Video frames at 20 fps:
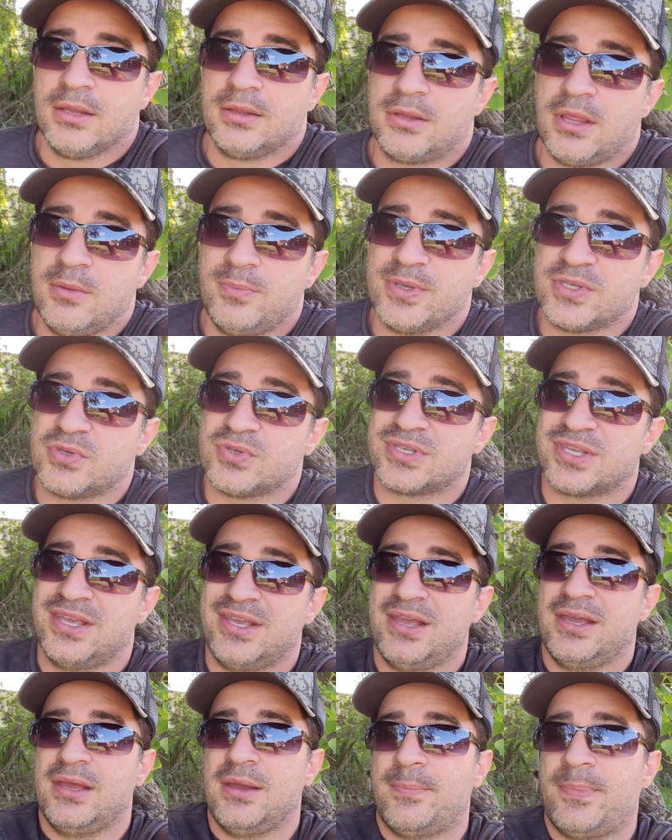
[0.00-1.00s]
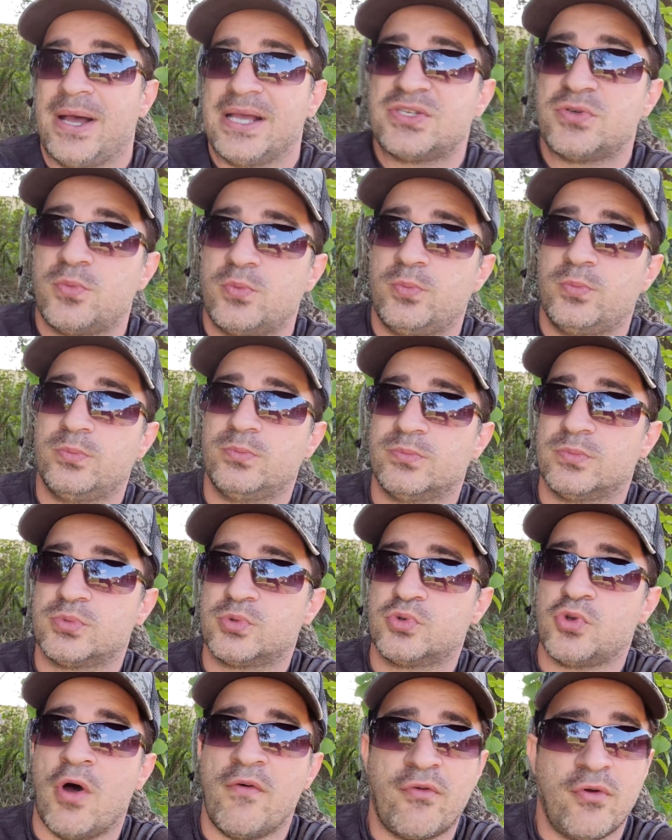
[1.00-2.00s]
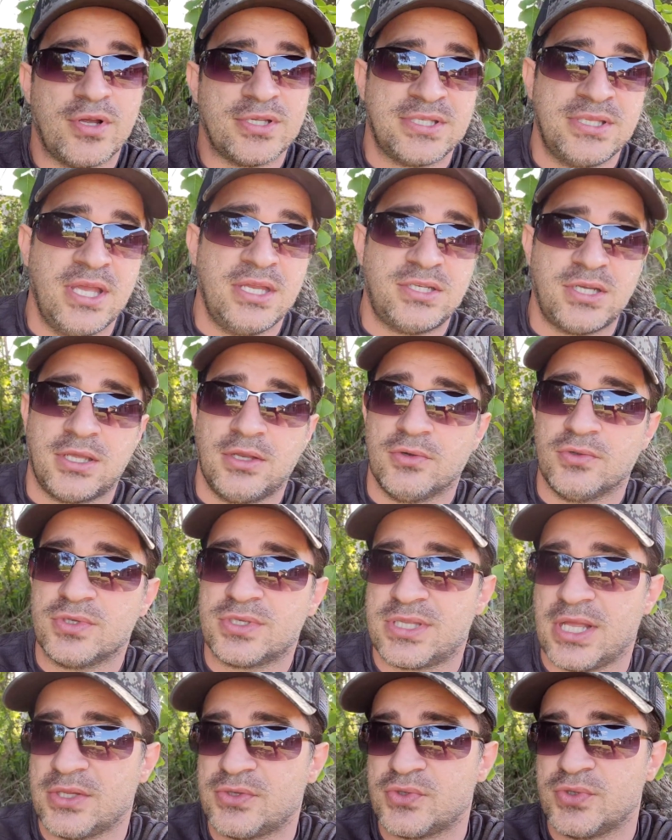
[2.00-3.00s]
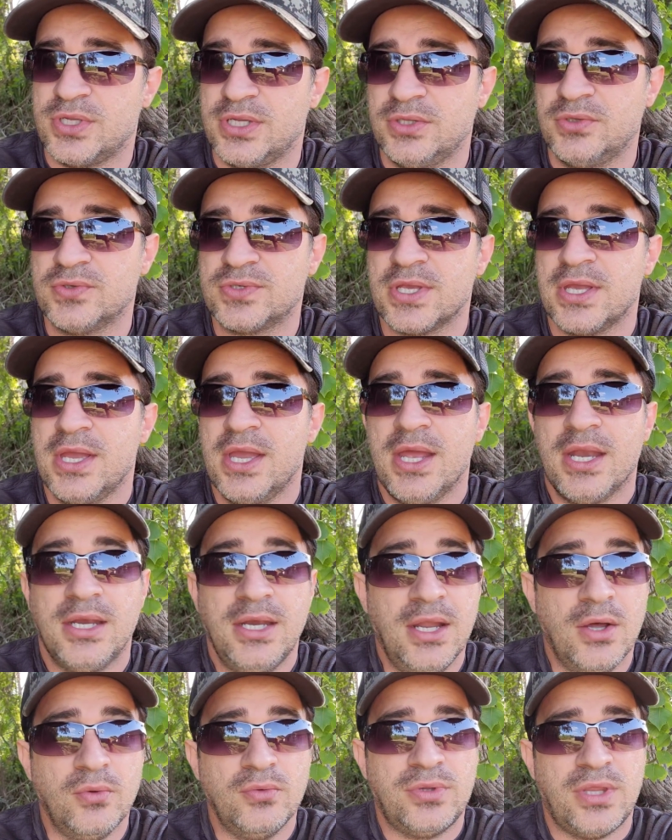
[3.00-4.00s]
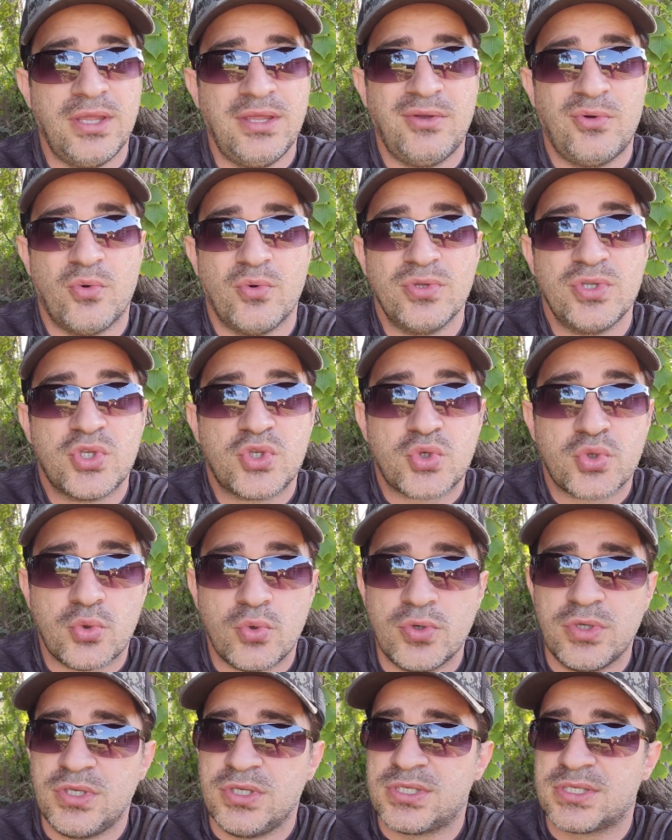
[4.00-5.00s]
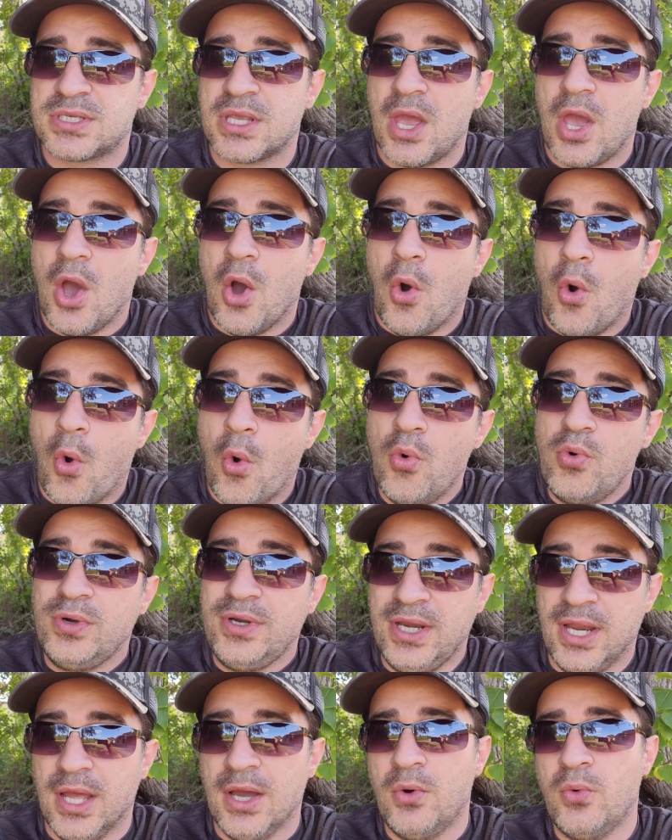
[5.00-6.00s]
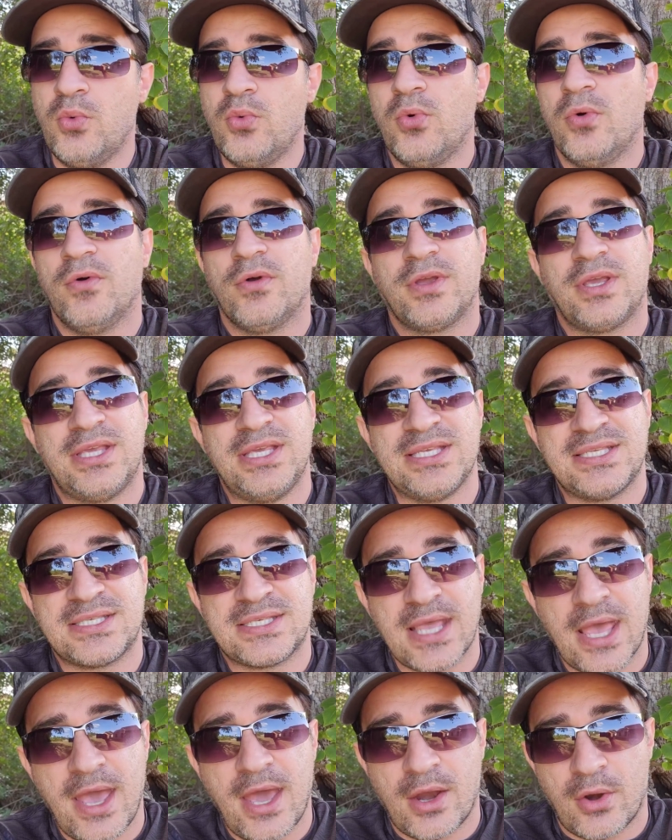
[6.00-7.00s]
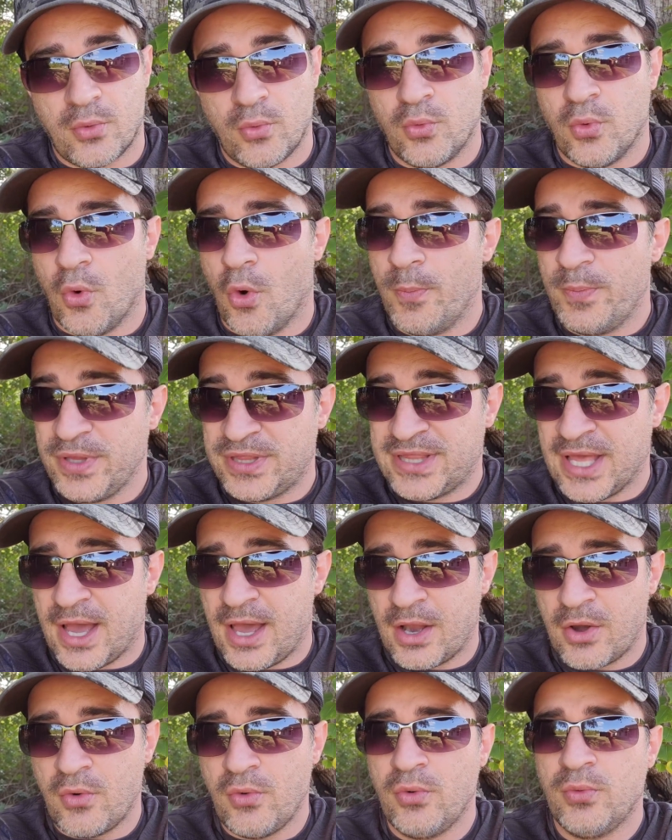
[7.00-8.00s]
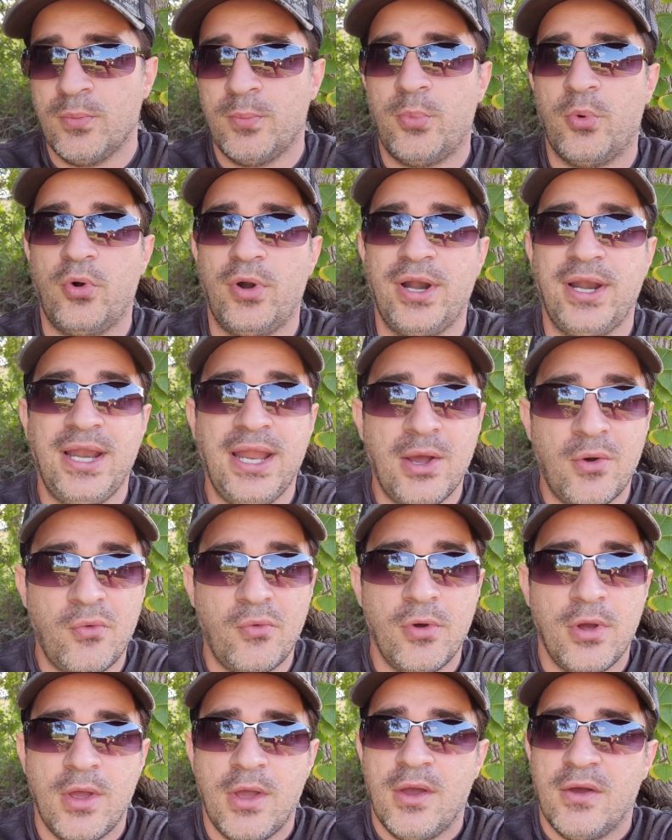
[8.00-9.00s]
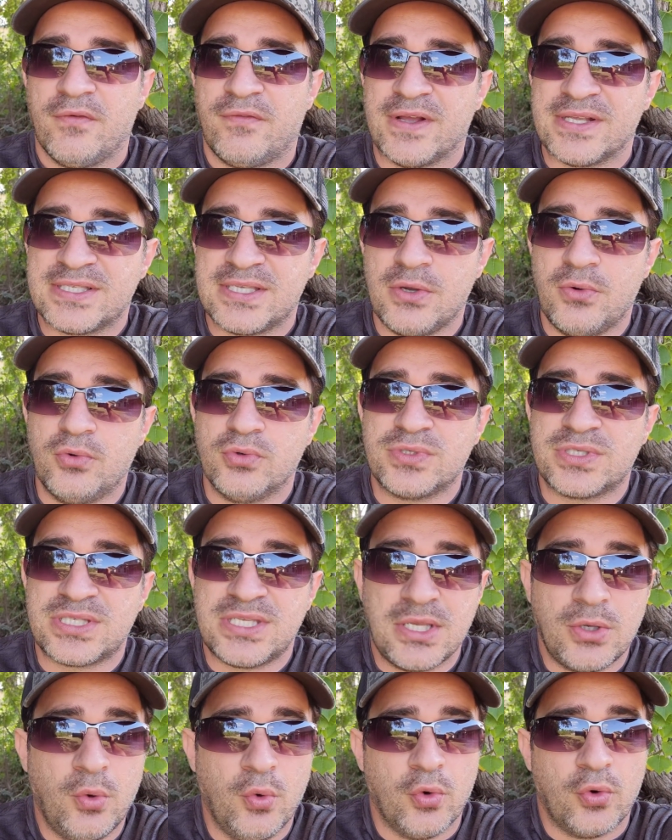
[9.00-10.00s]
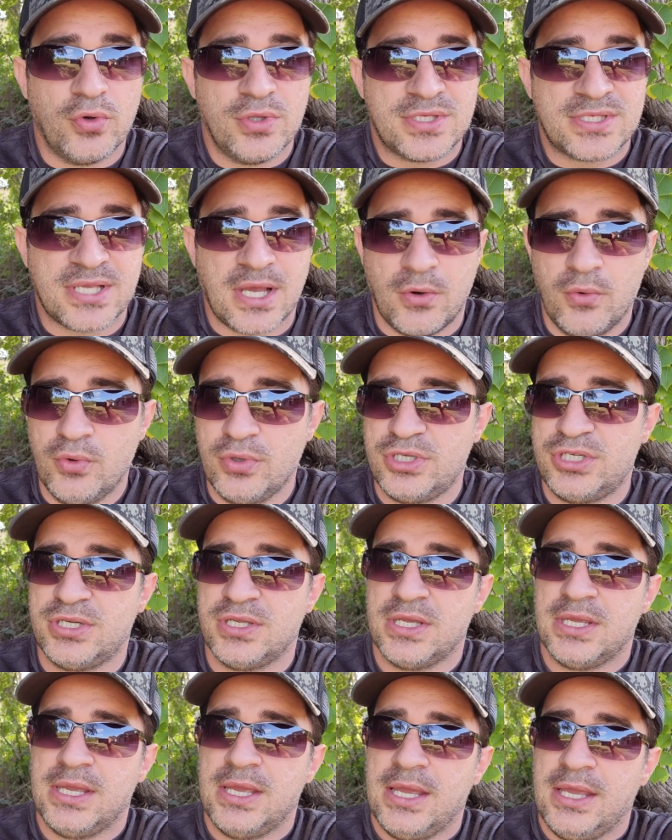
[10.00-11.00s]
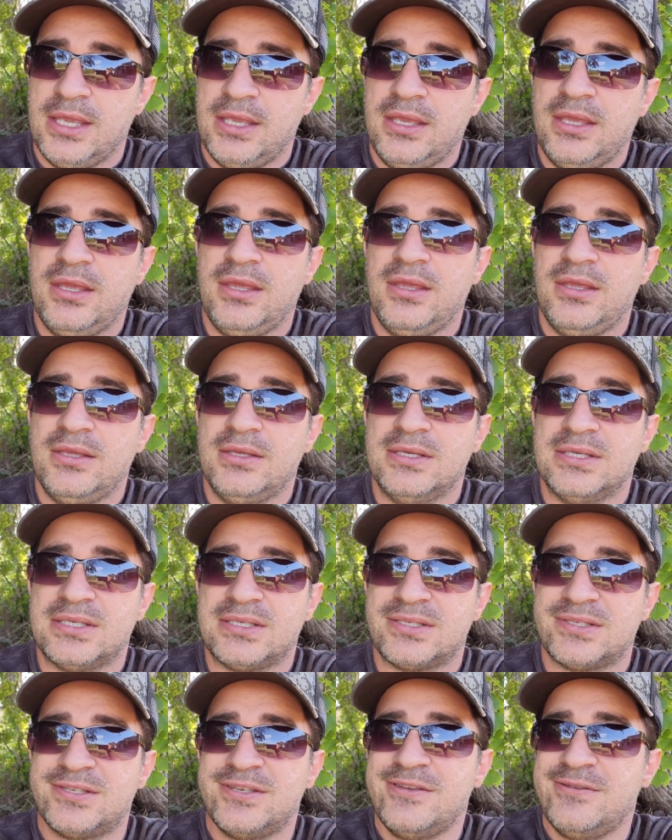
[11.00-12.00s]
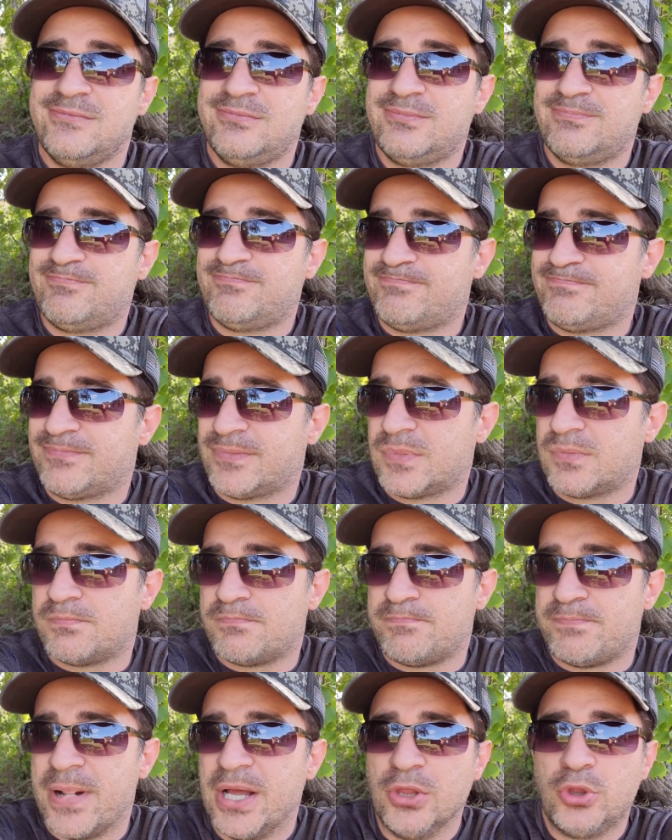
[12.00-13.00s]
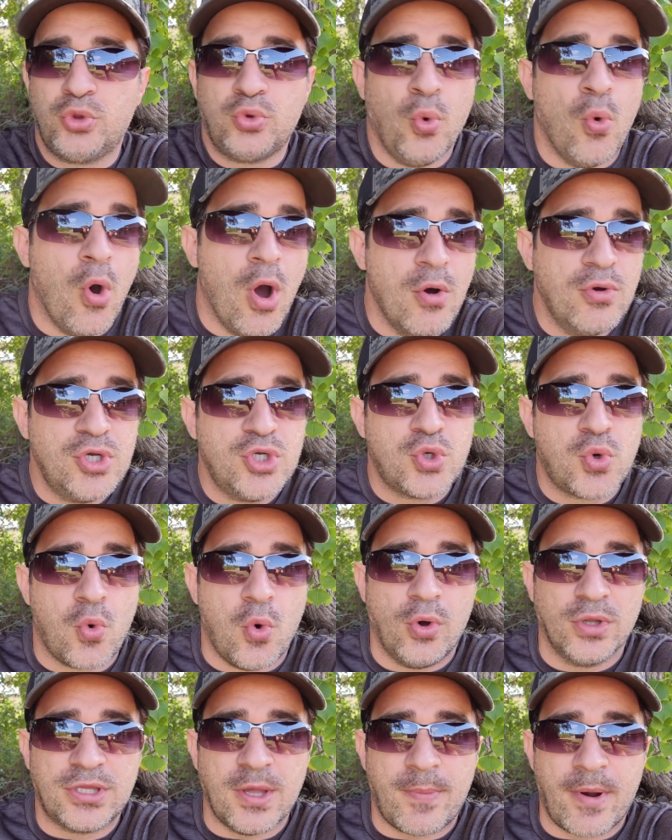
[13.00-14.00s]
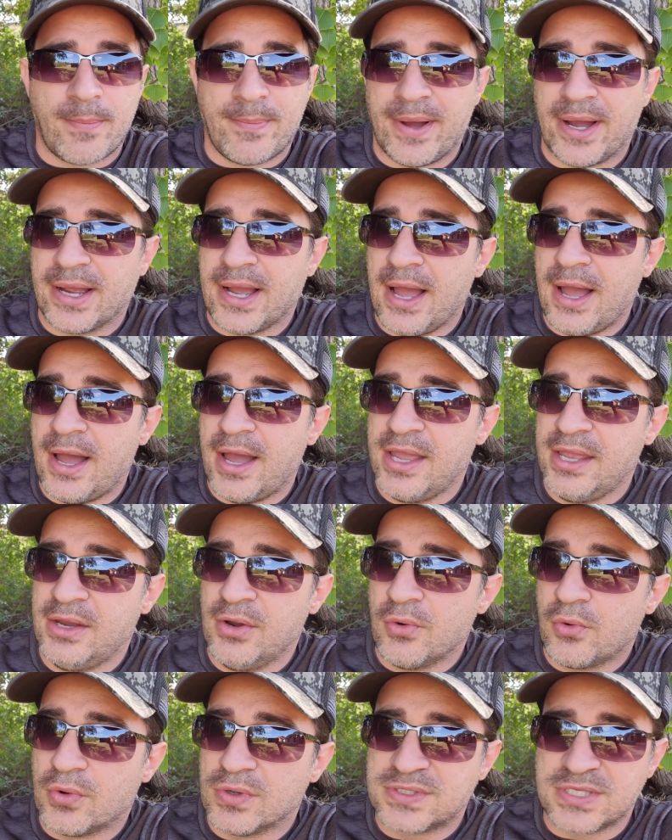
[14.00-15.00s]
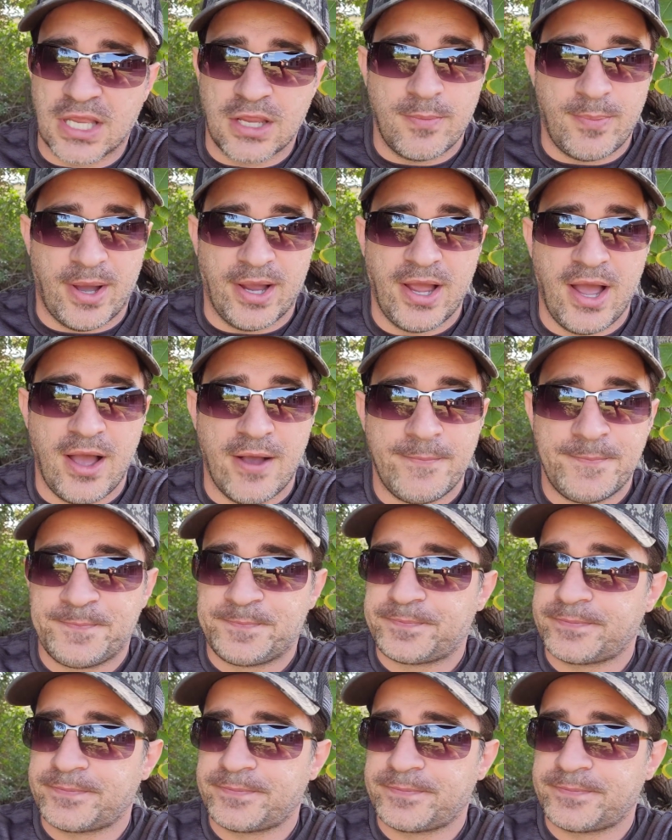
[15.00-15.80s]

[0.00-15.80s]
tem pessoas que passam, sofrem um acidente aqui nos Estados Unidos, não têm condições ou não quiseram, optaram por não fazer um seguro de saúde e se panturram de conta para pagar e não conseguem pagar?